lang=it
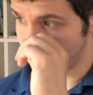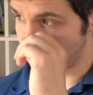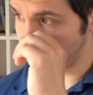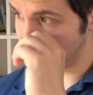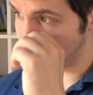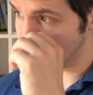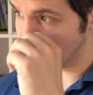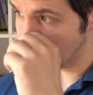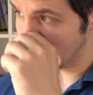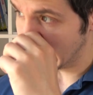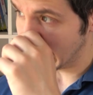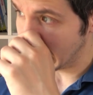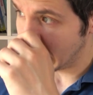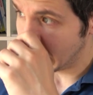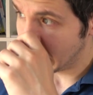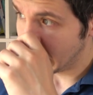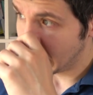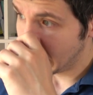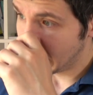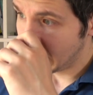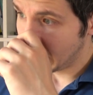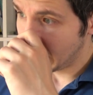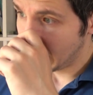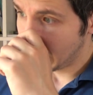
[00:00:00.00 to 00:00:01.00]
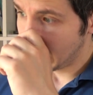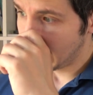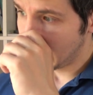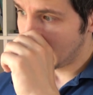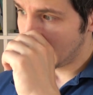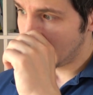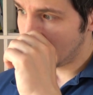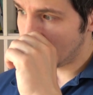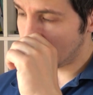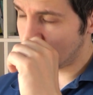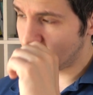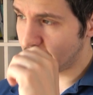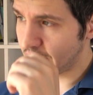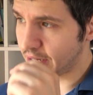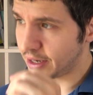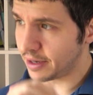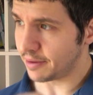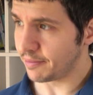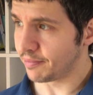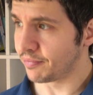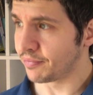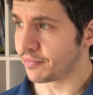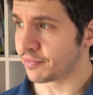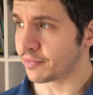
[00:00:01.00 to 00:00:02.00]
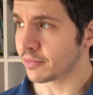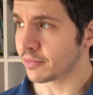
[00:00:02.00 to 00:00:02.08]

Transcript: Quindi eh,